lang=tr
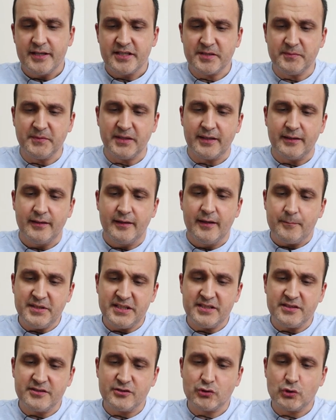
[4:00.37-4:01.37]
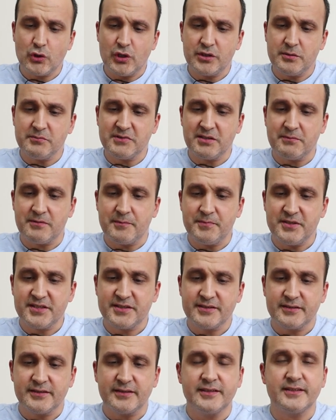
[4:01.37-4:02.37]
Şimdi birinci söylediğim gibi
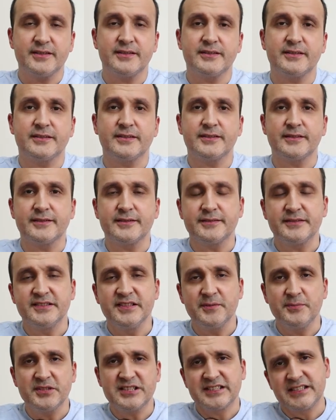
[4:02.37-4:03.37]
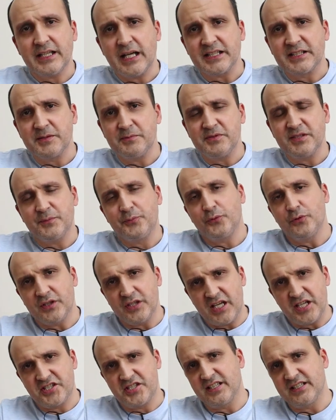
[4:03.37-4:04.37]
bir e, nabız takibi yapıyor
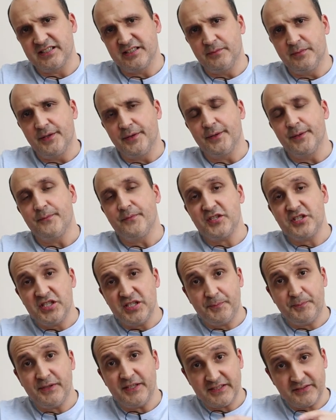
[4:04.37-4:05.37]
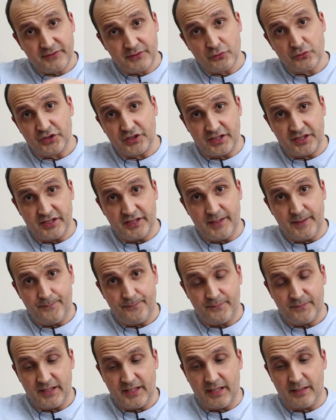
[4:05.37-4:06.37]
gerçek zamanlı. GPS var üzerinde.
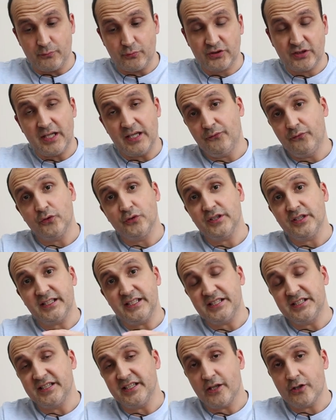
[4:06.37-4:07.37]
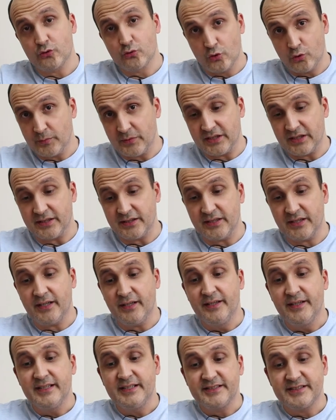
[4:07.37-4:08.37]
Yani bu telefonuna ihtiyaç duymadan
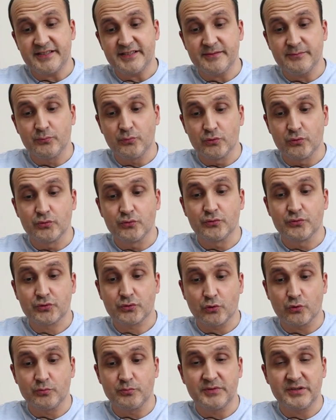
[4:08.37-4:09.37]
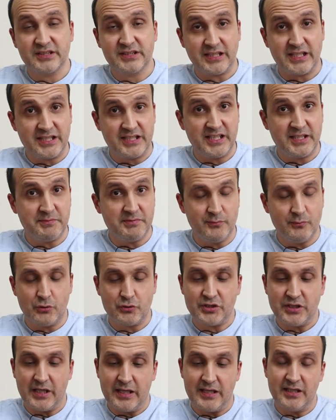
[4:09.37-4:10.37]
da sizin bulunduğunuz konumları kaydedebilme
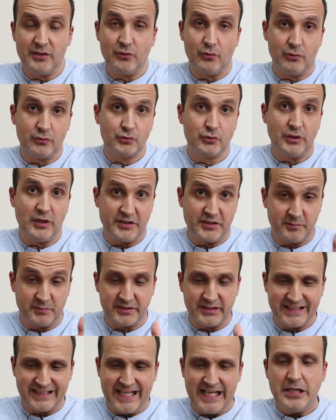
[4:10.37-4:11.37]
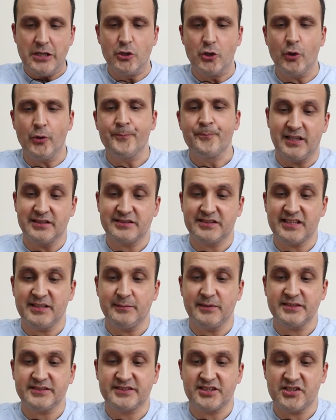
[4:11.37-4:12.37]
özelliği olduğu anlamına geliyor.
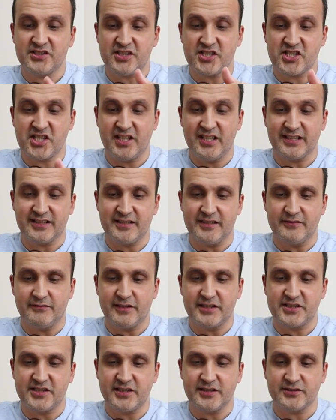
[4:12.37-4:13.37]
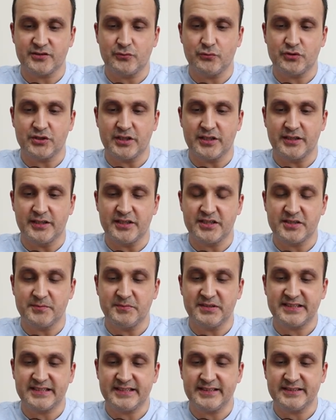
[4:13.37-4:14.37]
Antrenman seçenekleri var cihazın üzerinde.
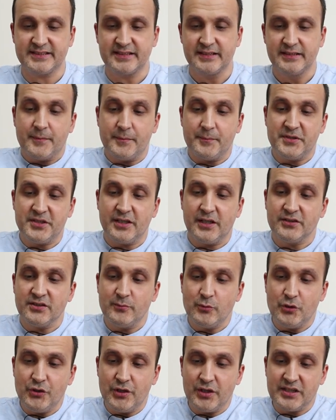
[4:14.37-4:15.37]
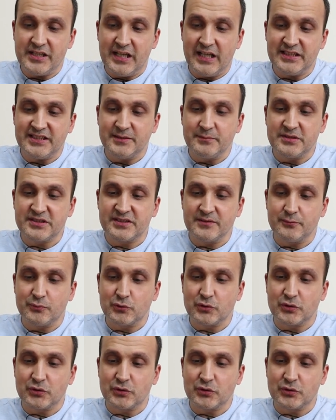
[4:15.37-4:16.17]
Şimdi siz bir ana menüye geldiğimizde